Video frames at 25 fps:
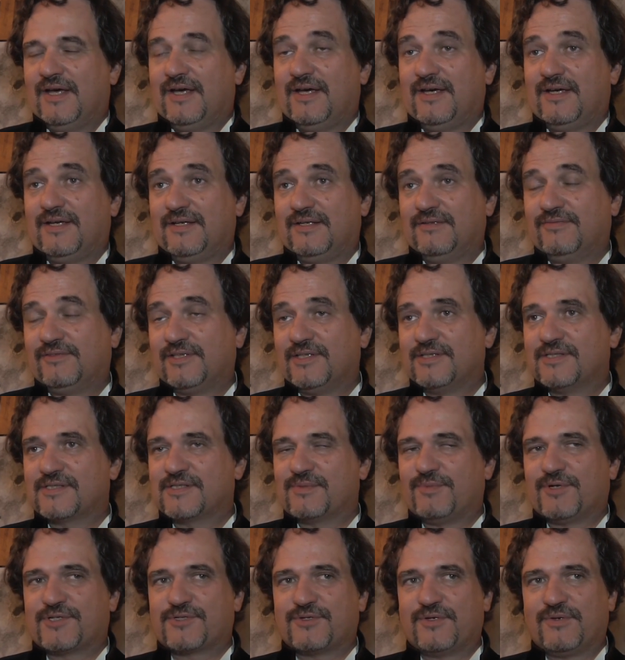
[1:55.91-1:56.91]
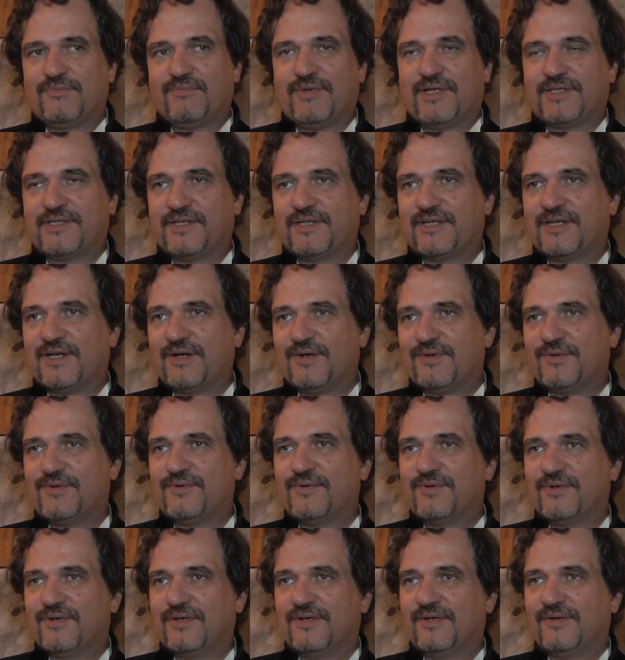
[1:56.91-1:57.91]
E, I wtedy zobaczyłem
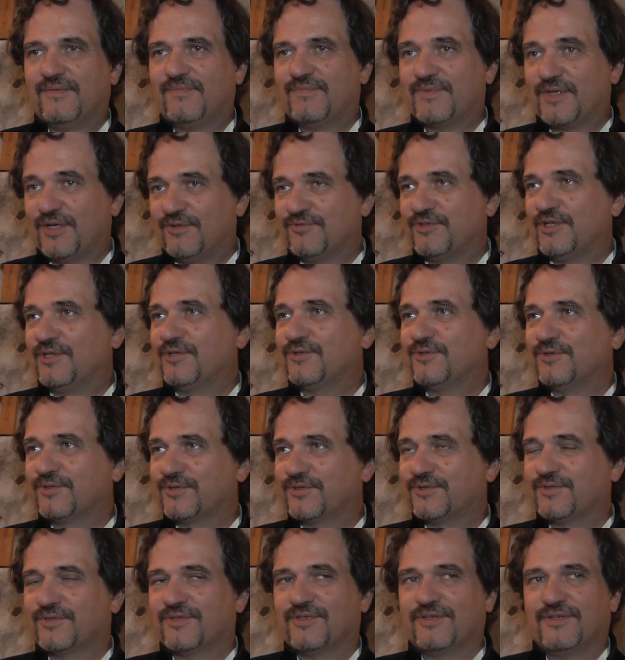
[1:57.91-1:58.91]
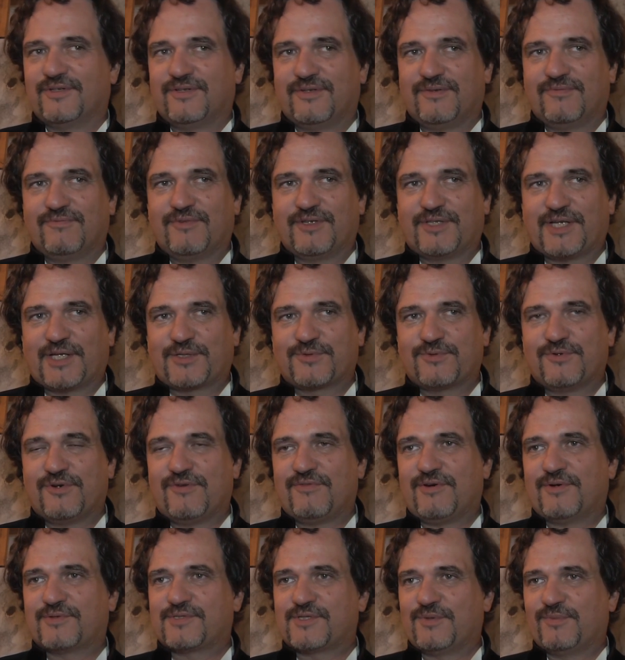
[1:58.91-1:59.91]
materiał e, o wilku, który
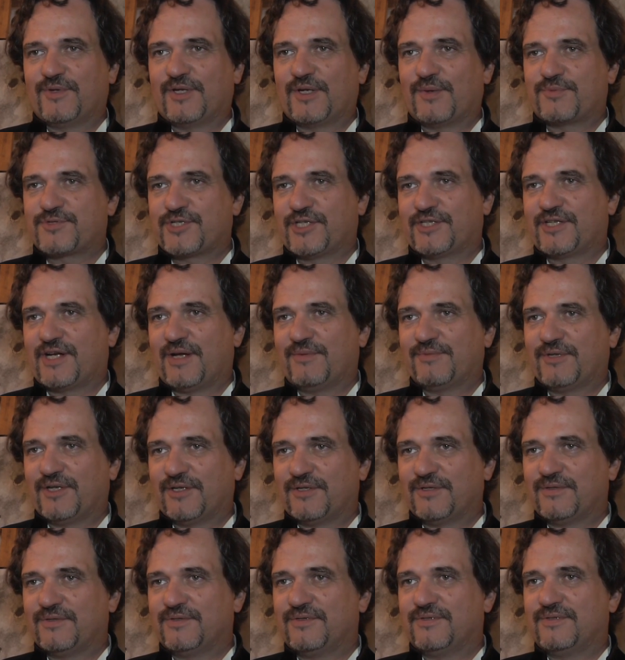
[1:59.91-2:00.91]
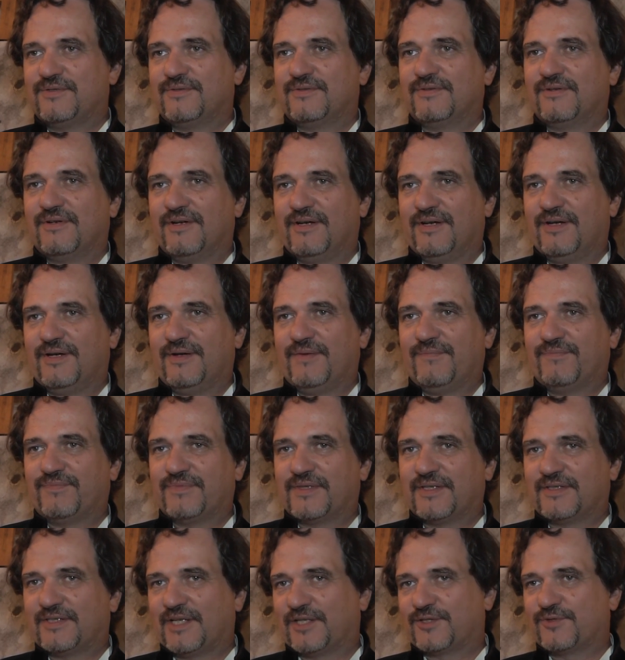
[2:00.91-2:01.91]
wytatuował sobie na przedramieniu
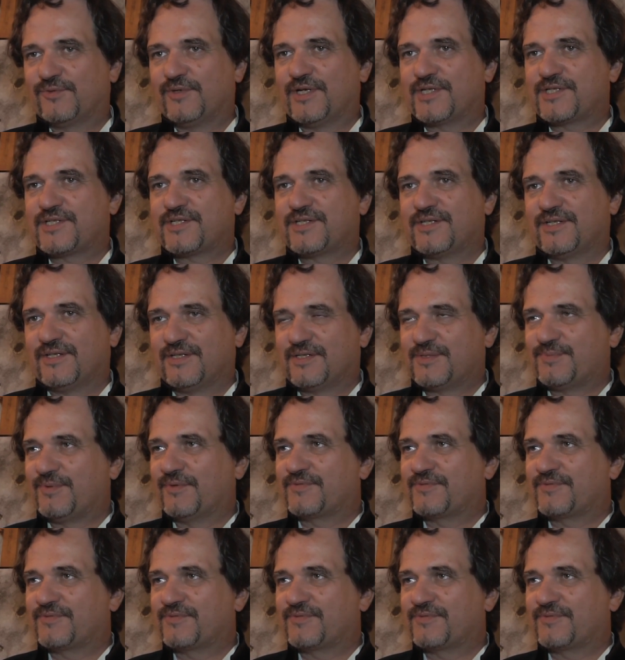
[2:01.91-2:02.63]
e, tatuaż z